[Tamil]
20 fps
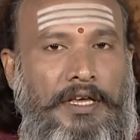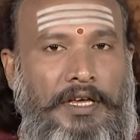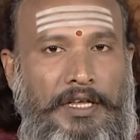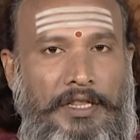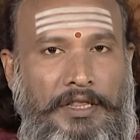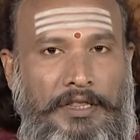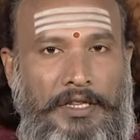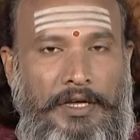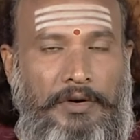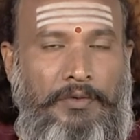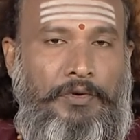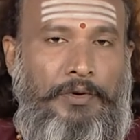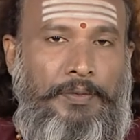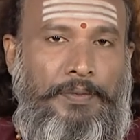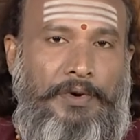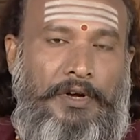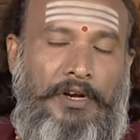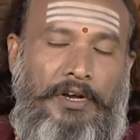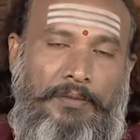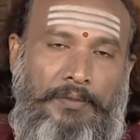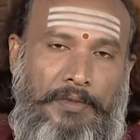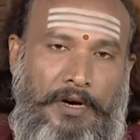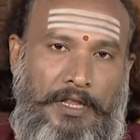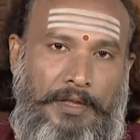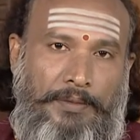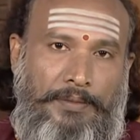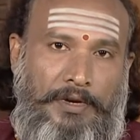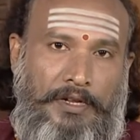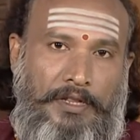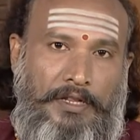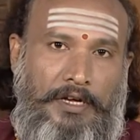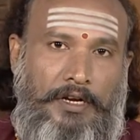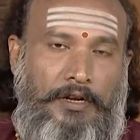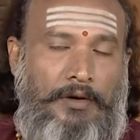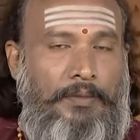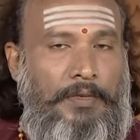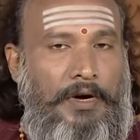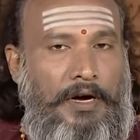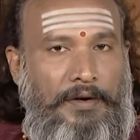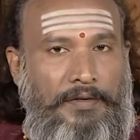எந்த உறுப்புகளில் பாதிப்பு இருந்தாலும்
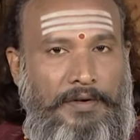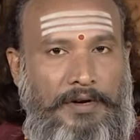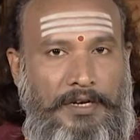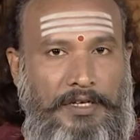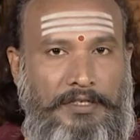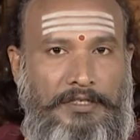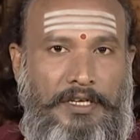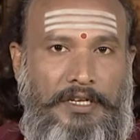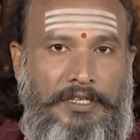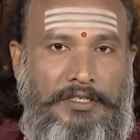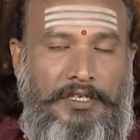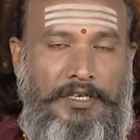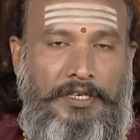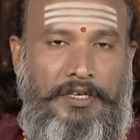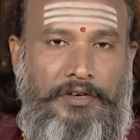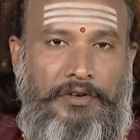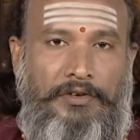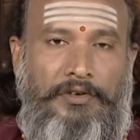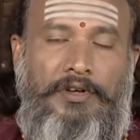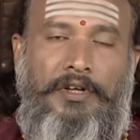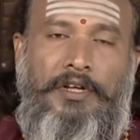அவற்றை சரி செய்யும்